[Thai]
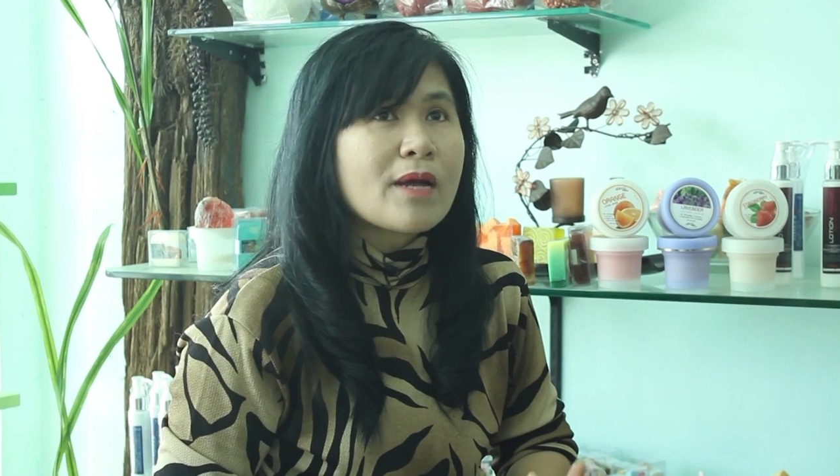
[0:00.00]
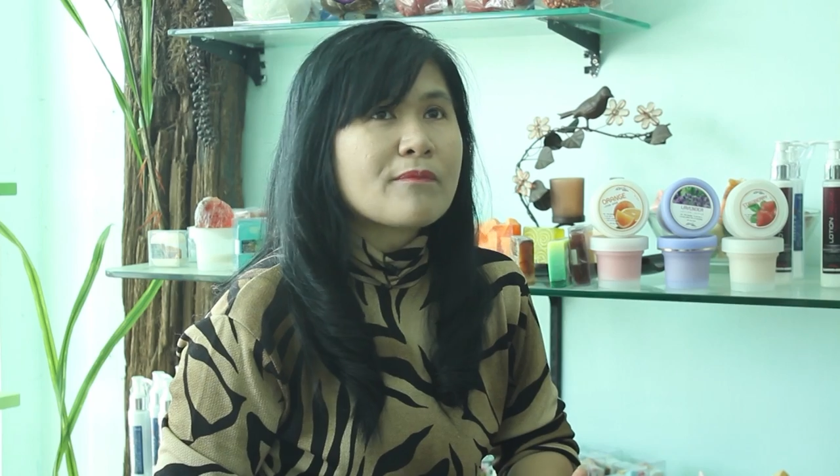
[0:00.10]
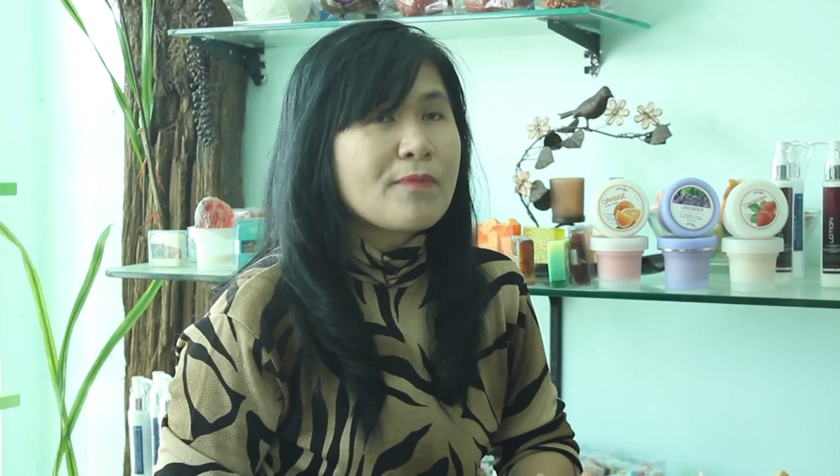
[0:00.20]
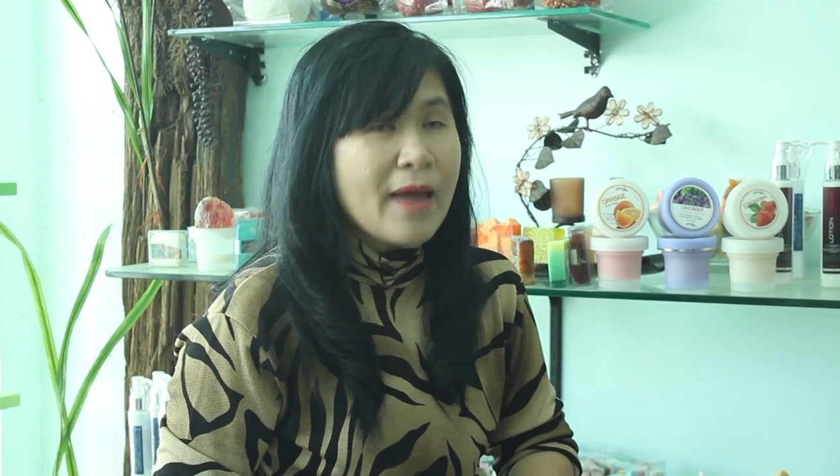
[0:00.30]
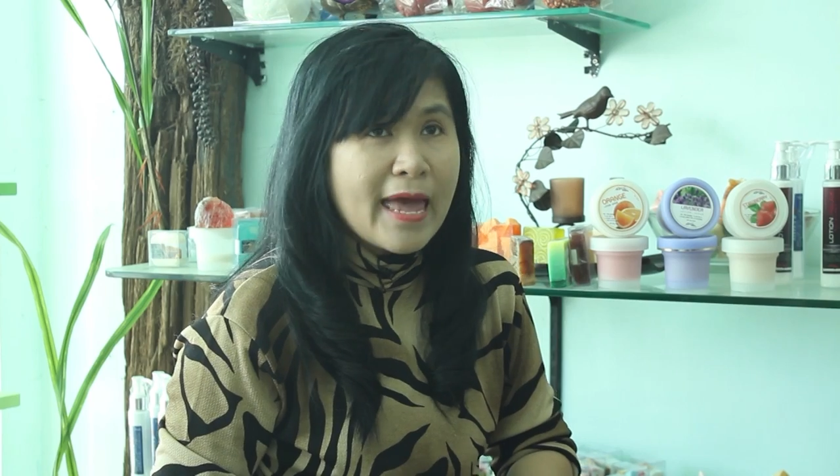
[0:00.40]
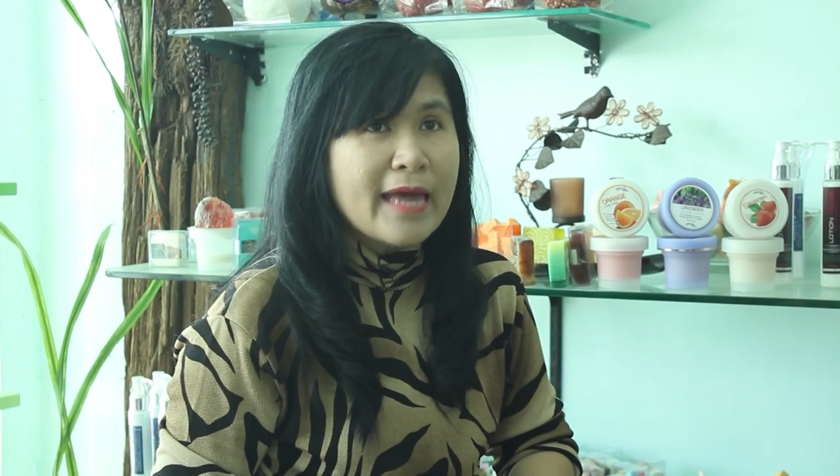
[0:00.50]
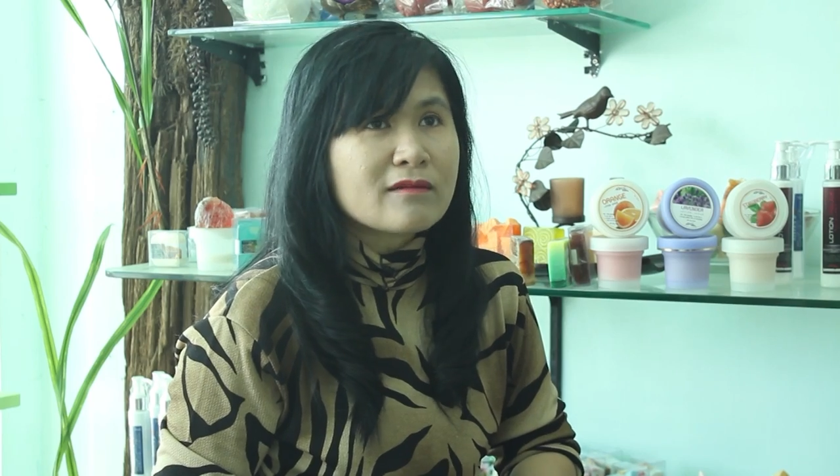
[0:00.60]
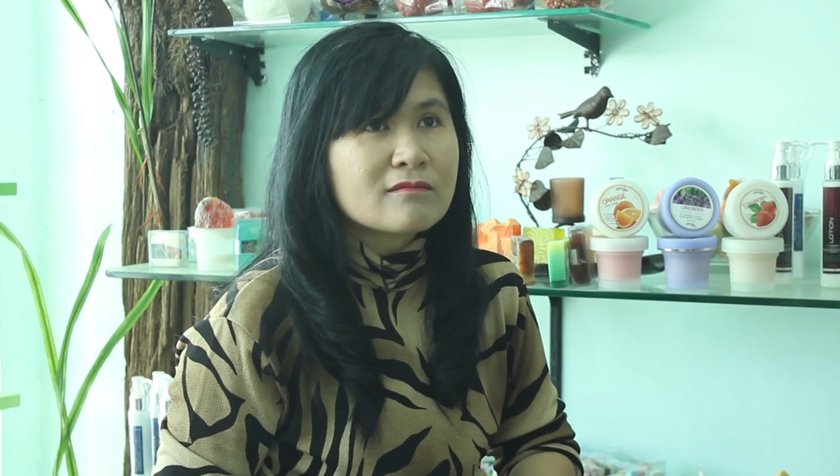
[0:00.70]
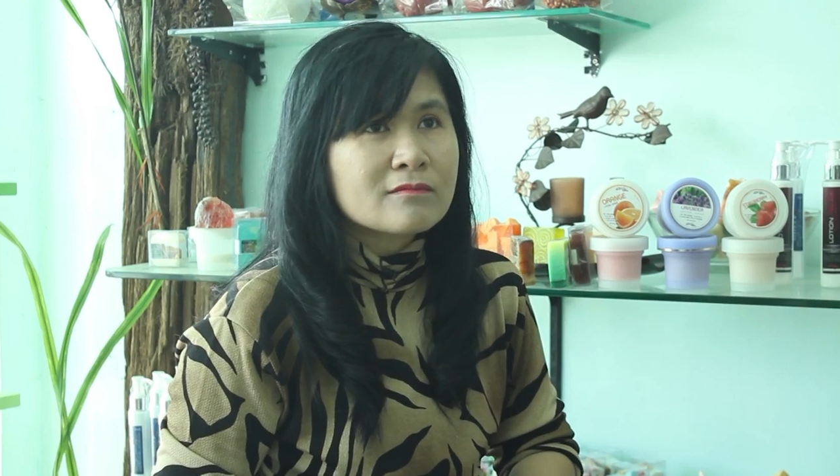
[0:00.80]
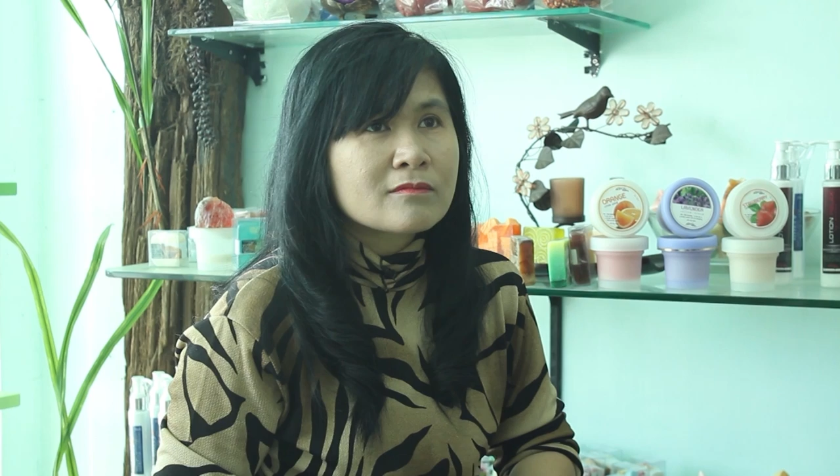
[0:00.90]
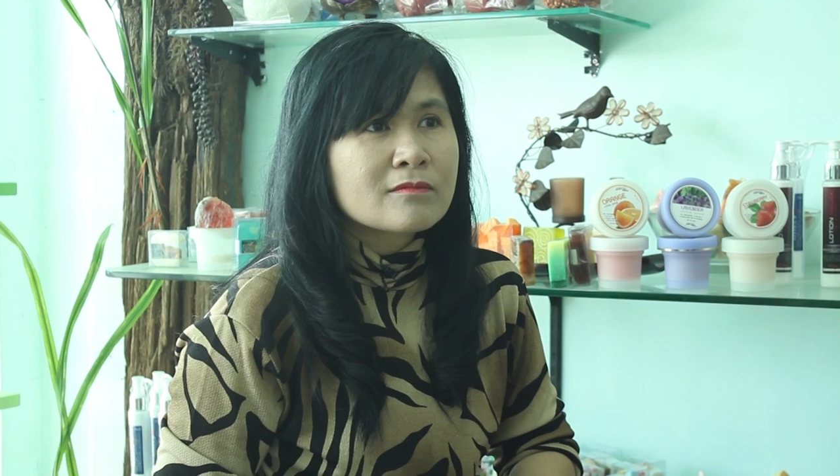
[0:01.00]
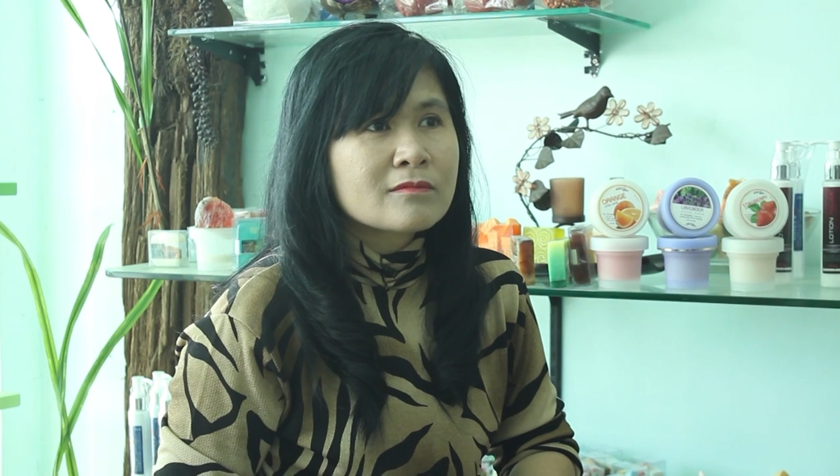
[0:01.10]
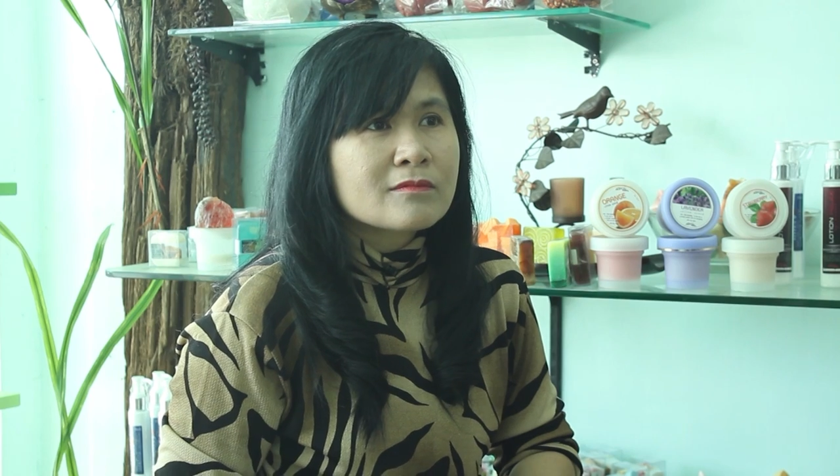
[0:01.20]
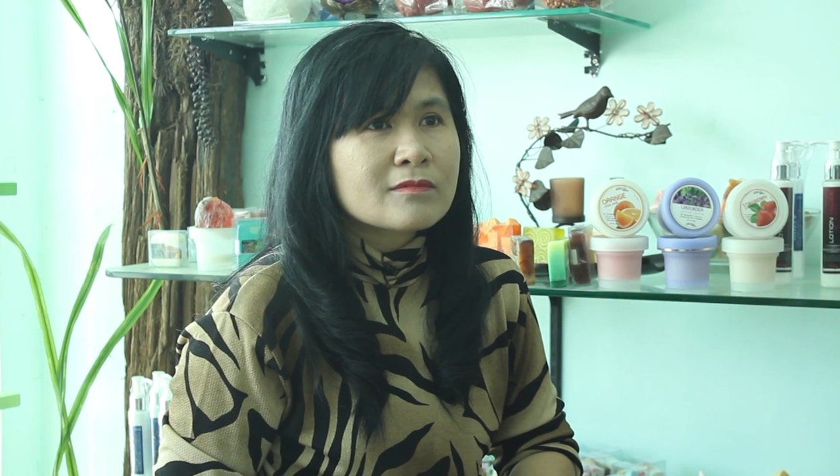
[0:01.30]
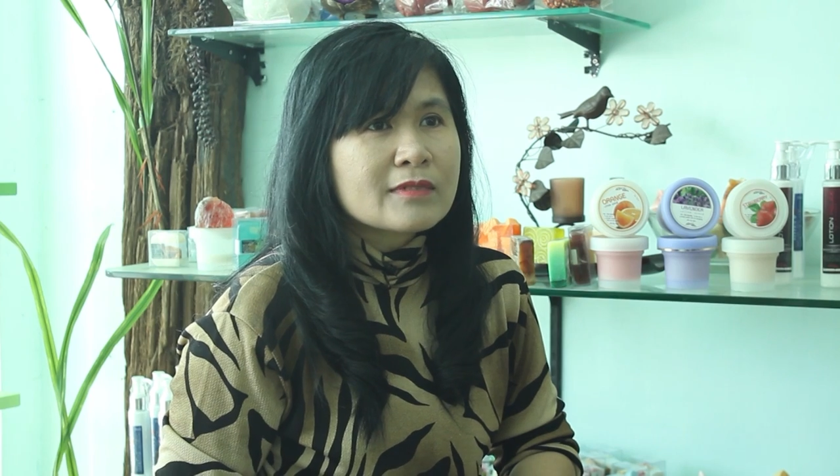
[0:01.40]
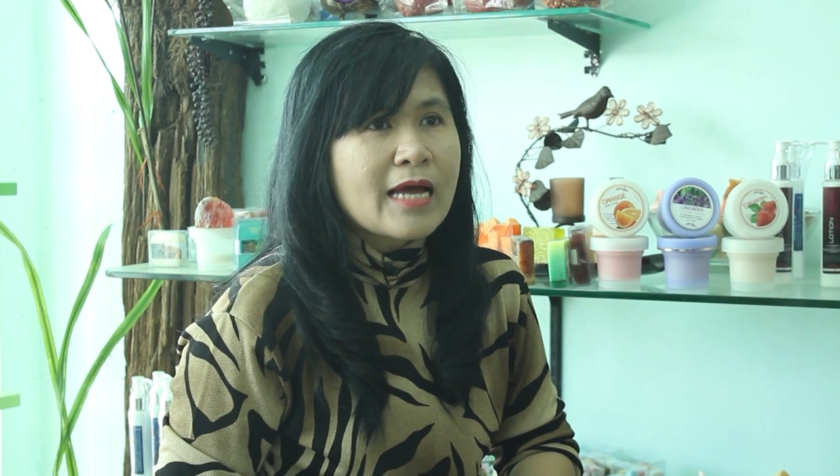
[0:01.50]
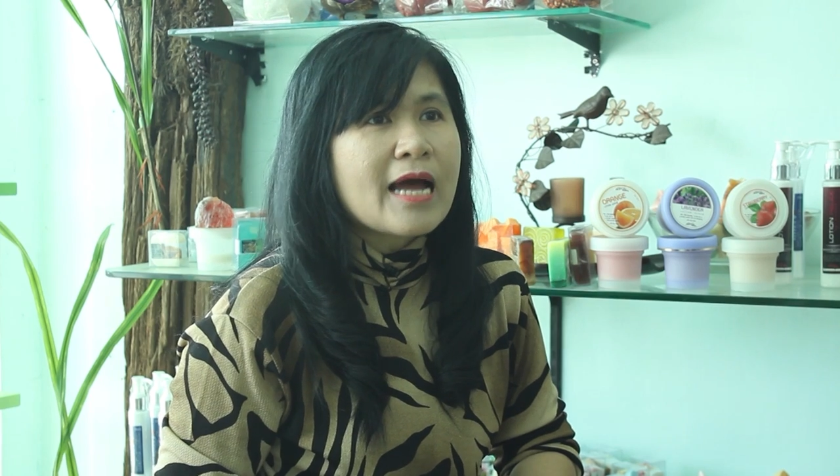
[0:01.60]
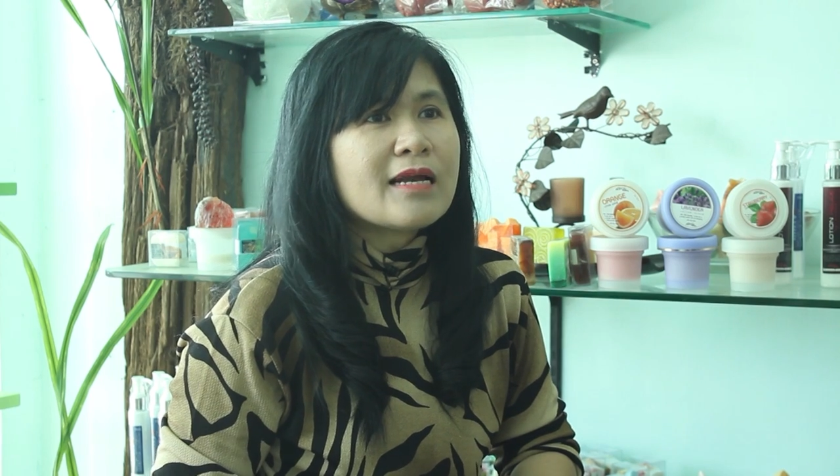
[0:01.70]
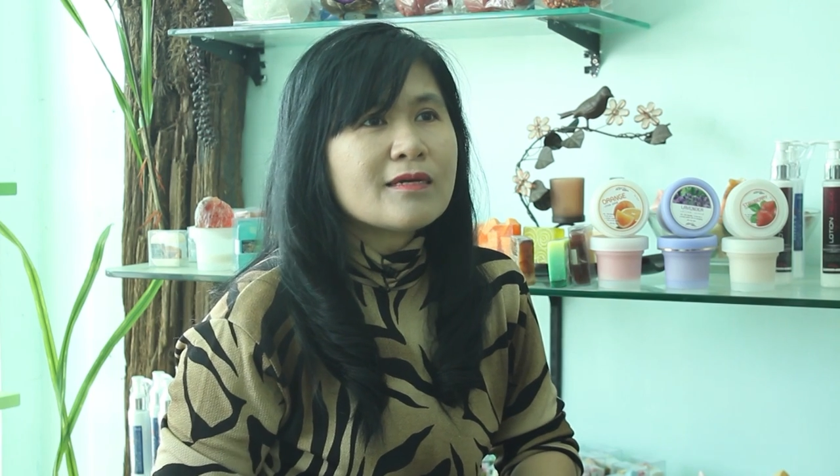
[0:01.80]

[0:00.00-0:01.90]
อแมทไม่แพง ถ้า